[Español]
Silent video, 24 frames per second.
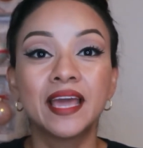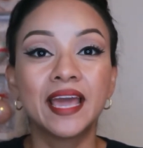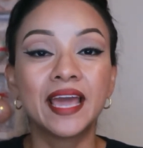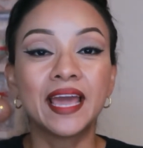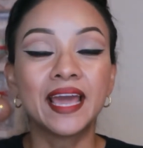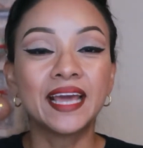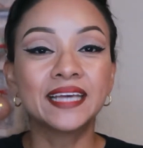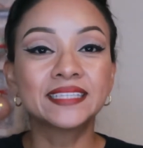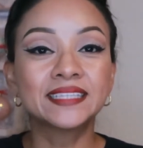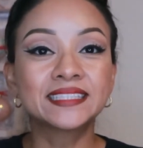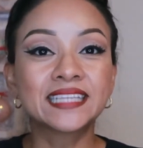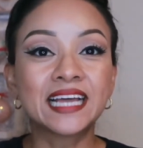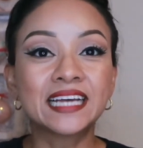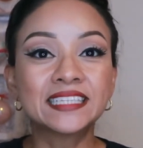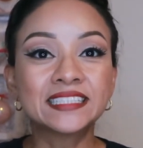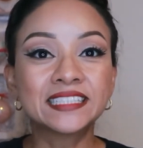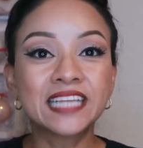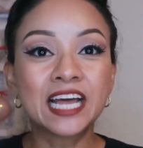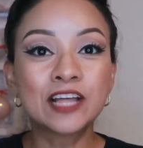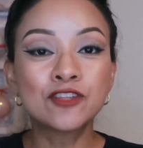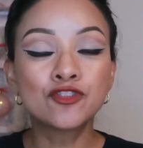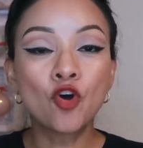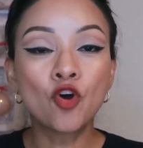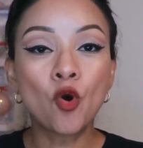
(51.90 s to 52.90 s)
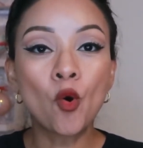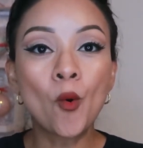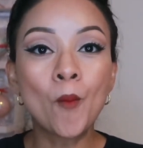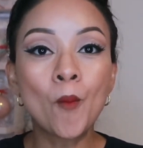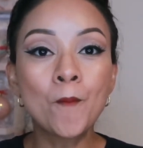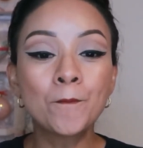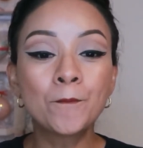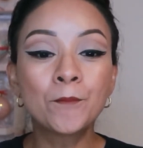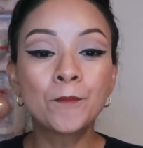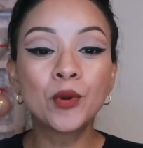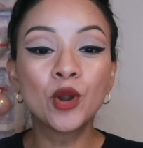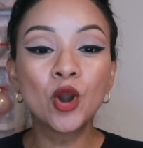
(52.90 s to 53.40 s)
estás dando
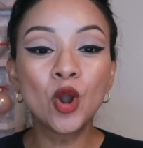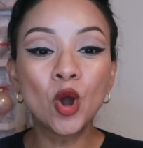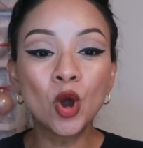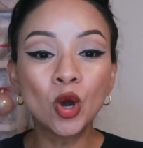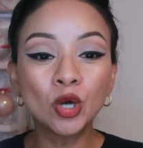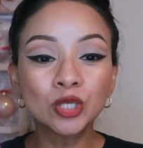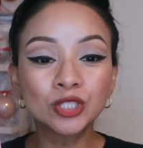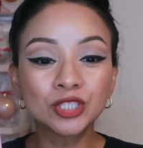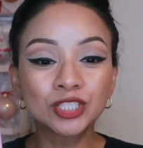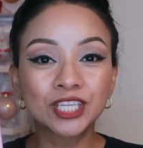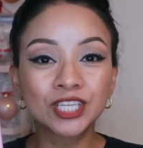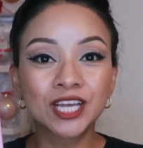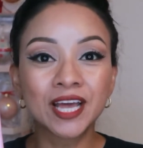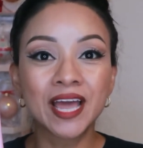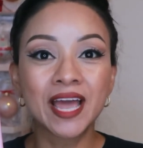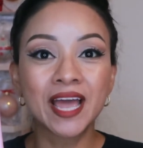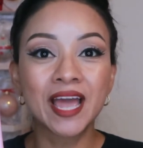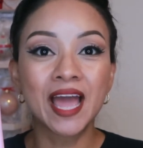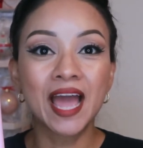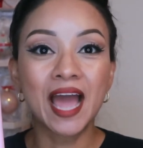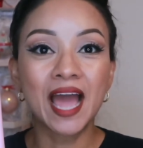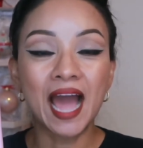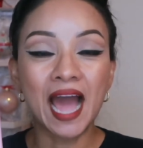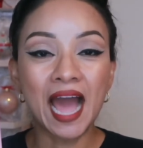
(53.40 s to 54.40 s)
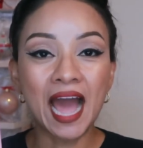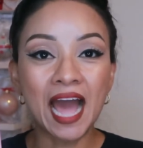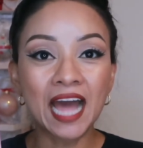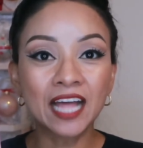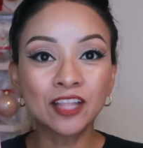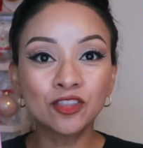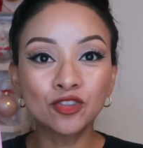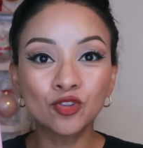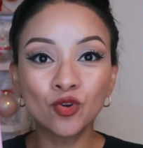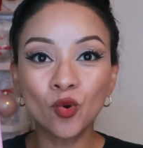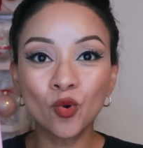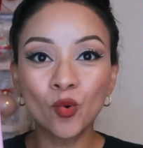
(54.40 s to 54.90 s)
un plus
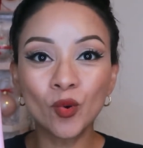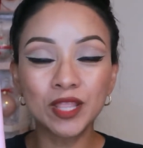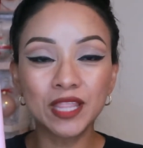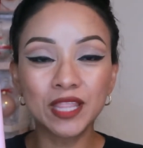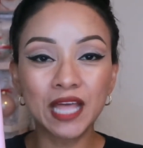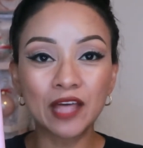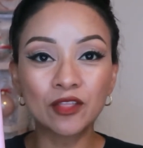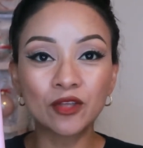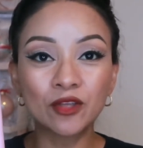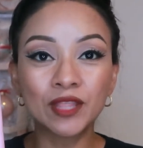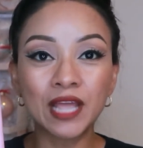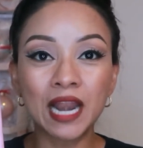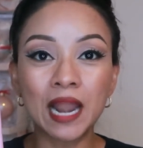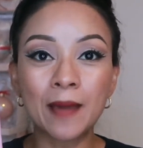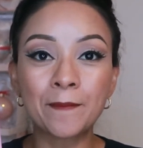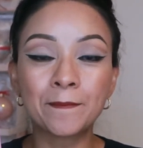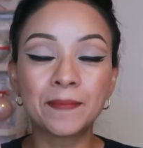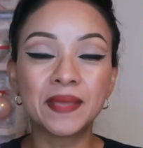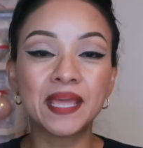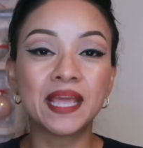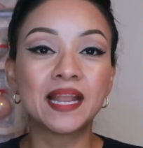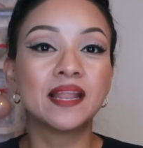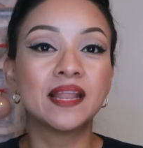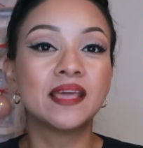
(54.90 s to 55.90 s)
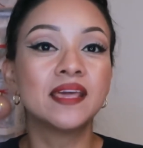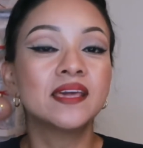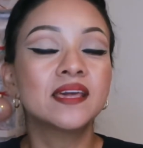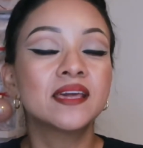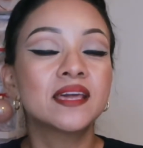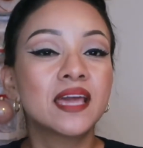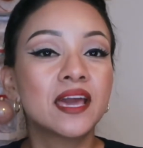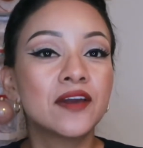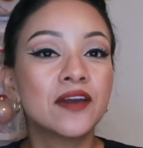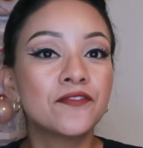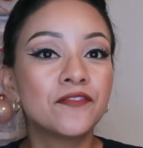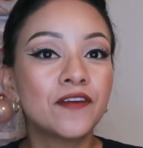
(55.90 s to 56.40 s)
a tu cuidado de la piel. Y
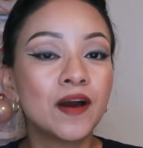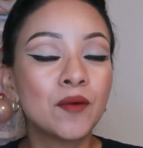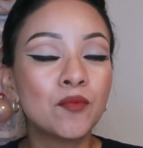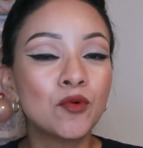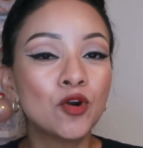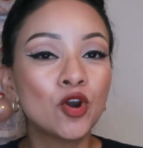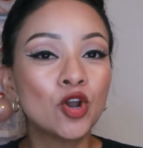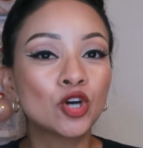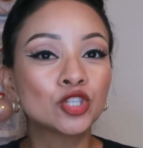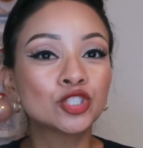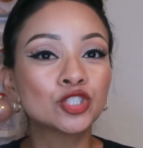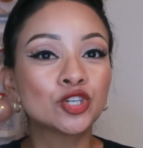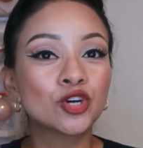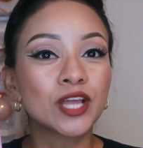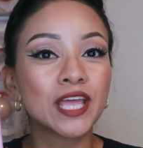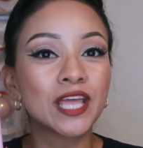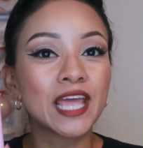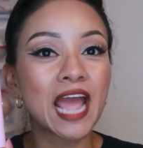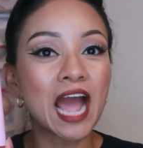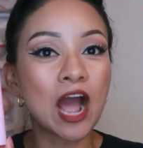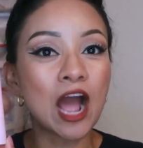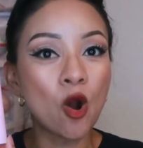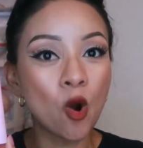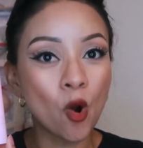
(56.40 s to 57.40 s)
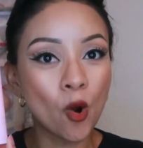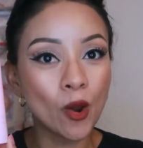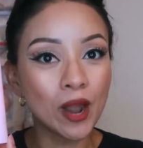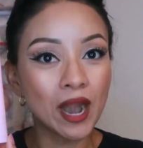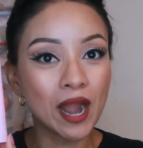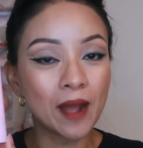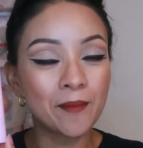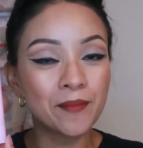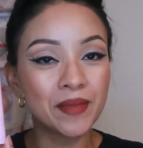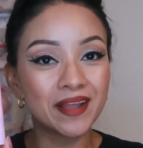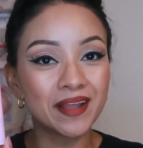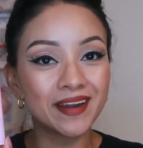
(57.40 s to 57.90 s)
qué fabuloso que
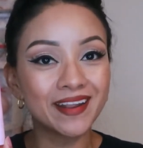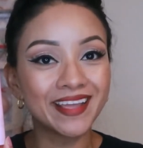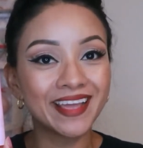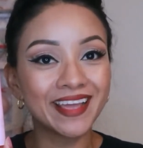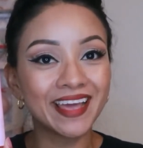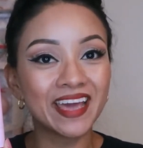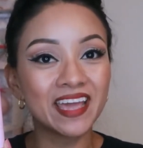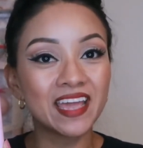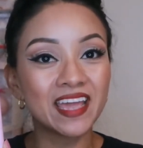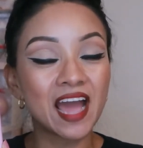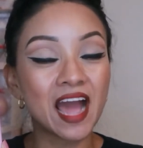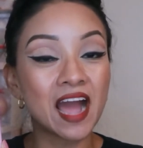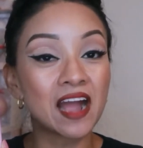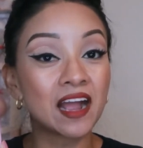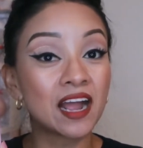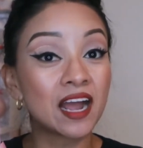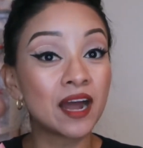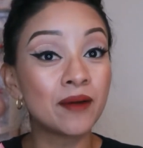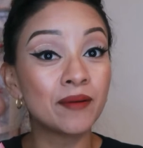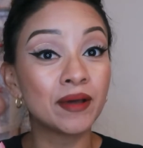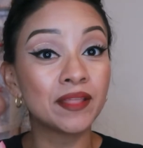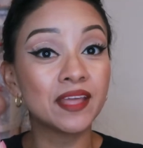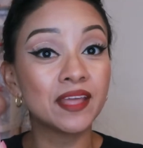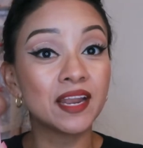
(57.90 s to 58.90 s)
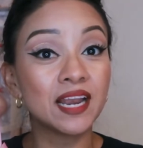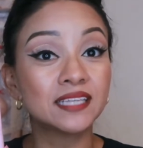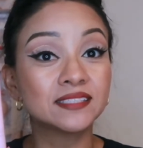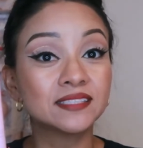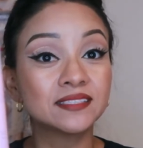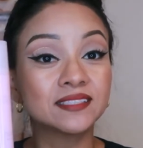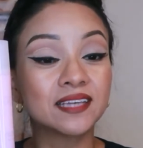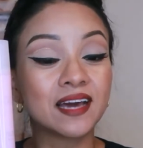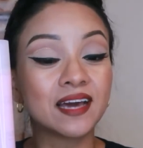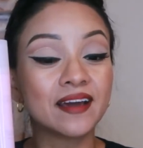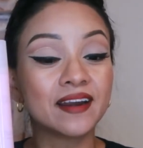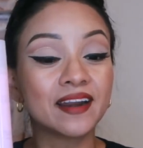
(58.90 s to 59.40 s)
ahora Mary Kay acaba de
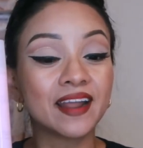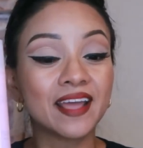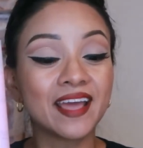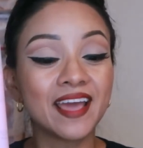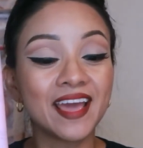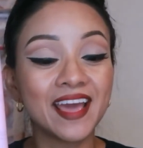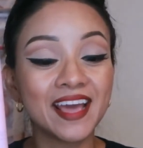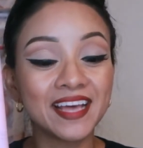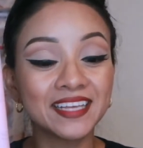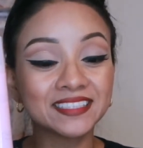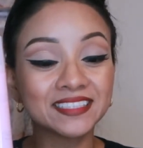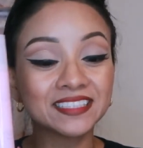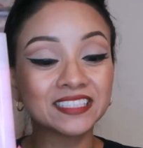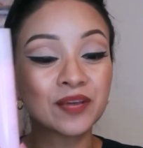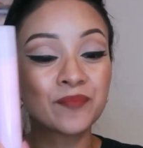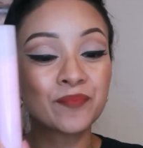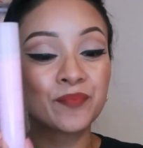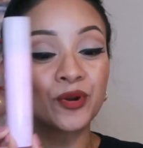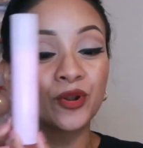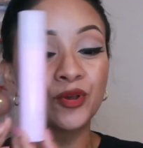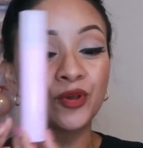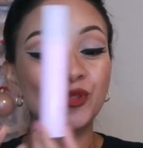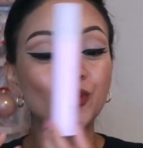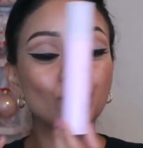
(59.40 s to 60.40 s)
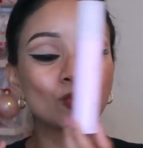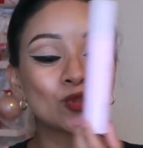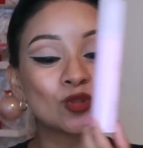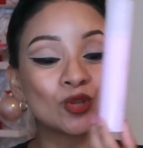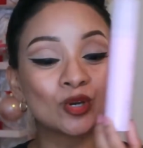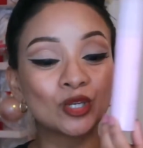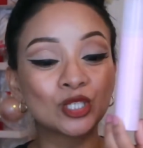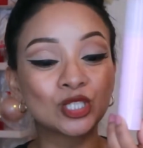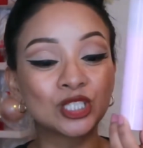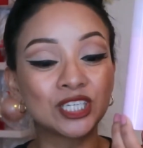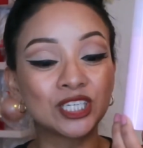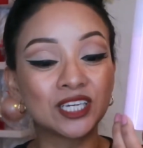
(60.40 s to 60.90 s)
lanzar este
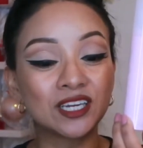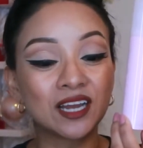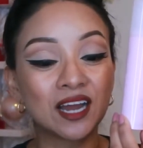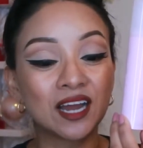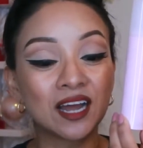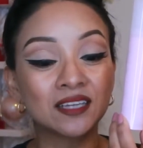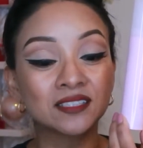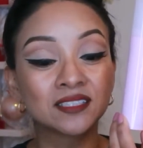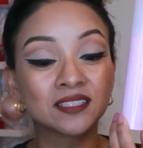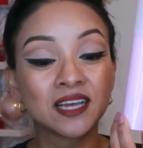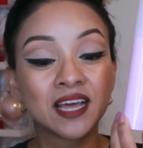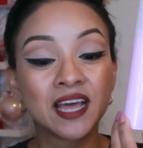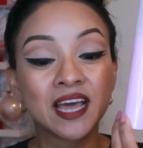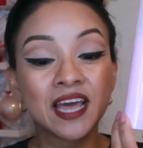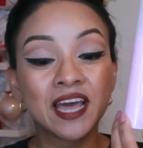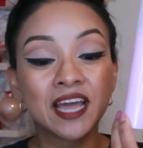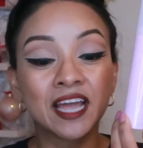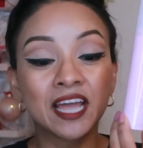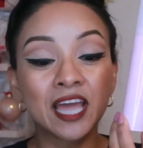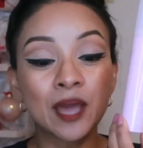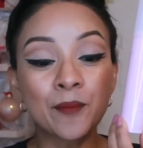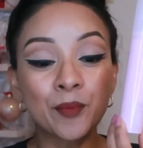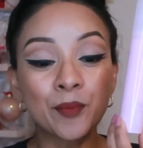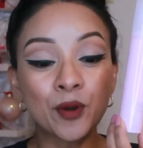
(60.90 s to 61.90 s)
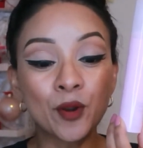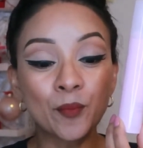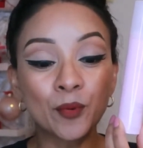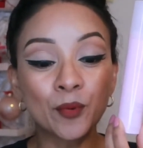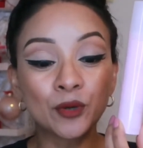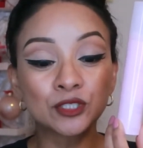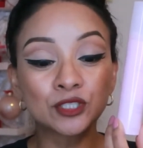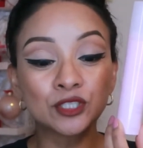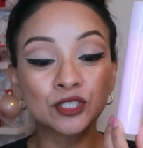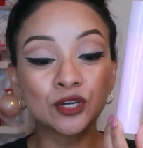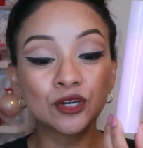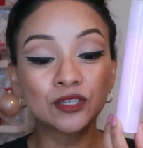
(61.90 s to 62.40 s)
producto, chicas, que
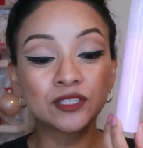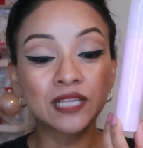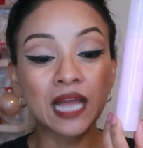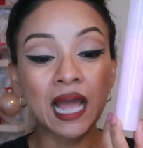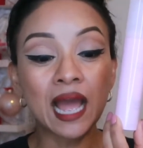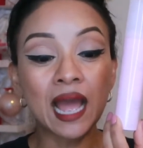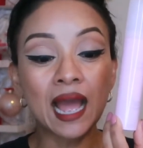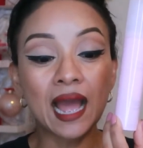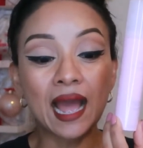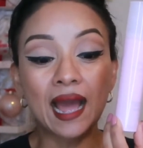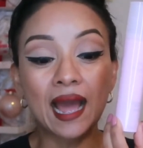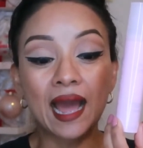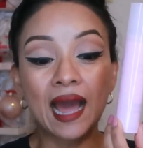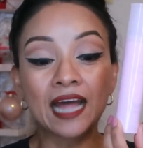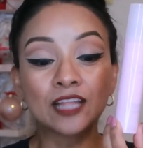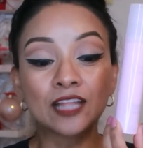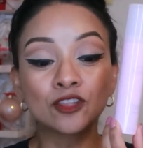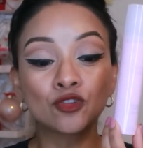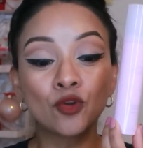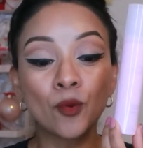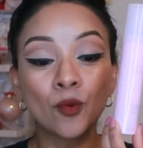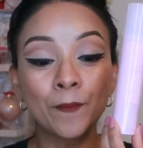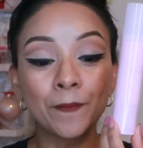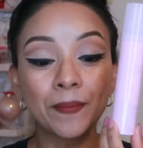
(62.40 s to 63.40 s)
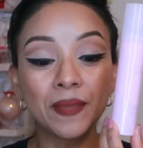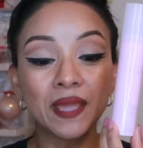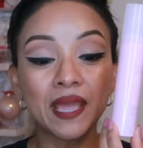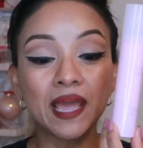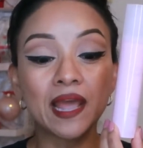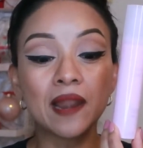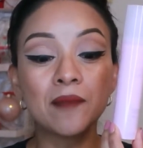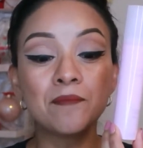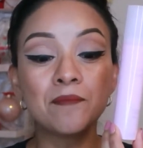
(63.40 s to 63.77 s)
proporciona a tu piel